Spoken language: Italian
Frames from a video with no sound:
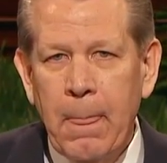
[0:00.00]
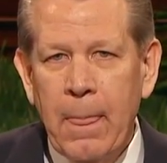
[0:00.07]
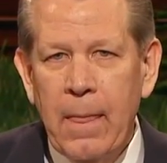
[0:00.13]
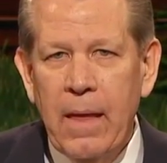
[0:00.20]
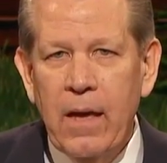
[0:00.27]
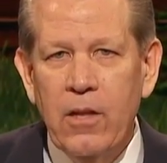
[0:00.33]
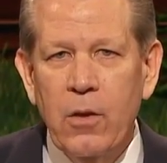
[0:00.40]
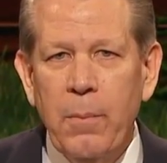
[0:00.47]

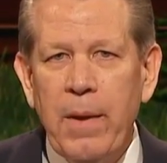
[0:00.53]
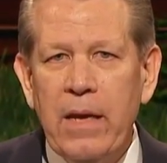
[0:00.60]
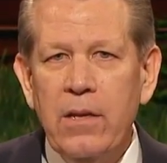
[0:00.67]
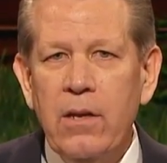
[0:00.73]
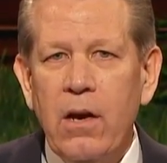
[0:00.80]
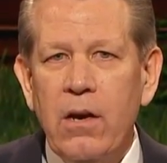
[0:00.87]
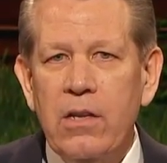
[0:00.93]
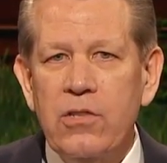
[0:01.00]
include la
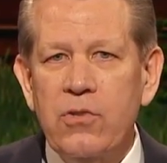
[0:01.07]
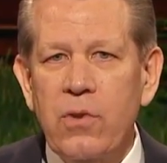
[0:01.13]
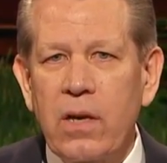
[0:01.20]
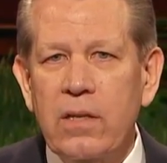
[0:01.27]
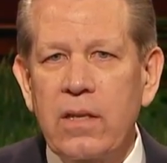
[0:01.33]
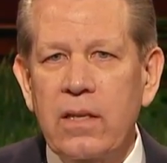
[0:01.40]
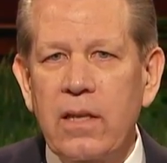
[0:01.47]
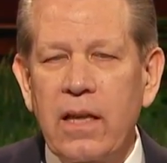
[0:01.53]
settima
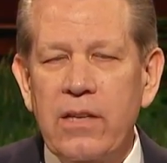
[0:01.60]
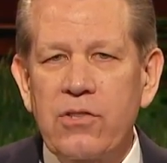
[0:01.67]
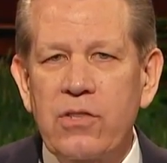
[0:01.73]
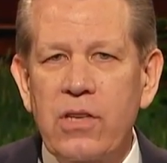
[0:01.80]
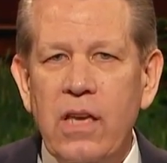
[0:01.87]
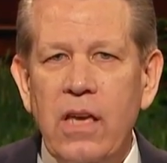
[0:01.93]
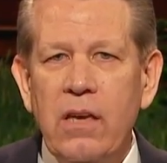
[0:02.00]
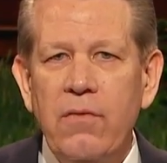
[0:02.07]
strofa che
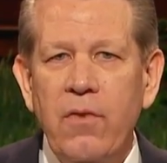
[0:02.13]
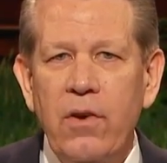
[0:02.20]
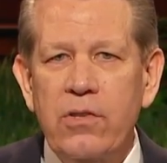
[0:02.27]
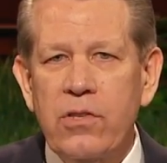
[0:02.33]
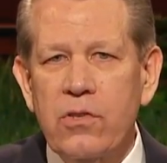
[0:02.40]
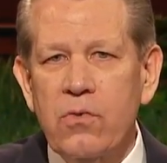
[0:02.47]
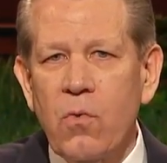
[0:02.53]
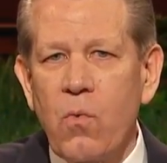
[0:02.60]
prima non veniva
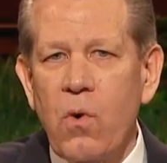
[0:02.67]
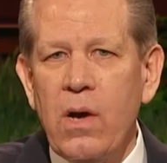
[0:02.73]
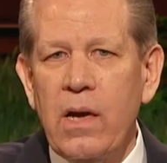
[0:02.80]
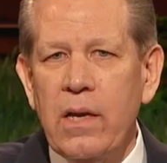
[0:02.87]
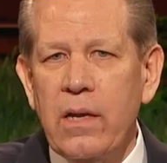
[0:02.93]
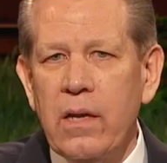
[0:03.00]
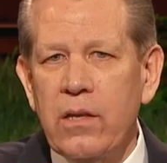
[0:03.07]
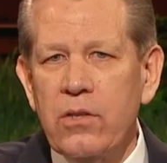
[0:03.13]
cantata
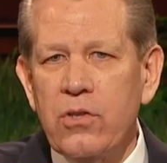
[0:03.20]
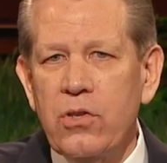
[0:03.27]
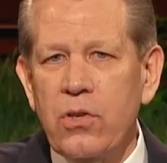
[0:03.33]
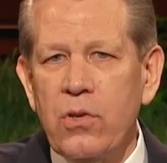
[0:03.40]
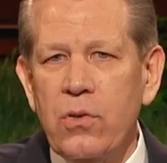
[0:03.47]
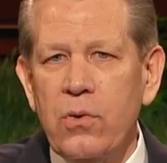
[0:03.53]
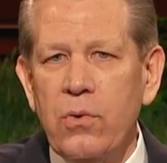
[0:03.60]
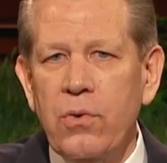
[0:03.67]
molto
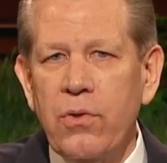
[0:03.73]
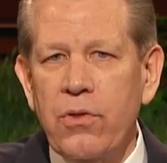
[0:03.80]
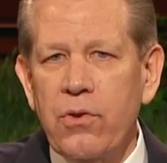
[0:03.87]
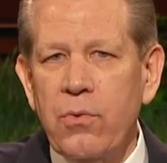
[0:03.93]
spesso.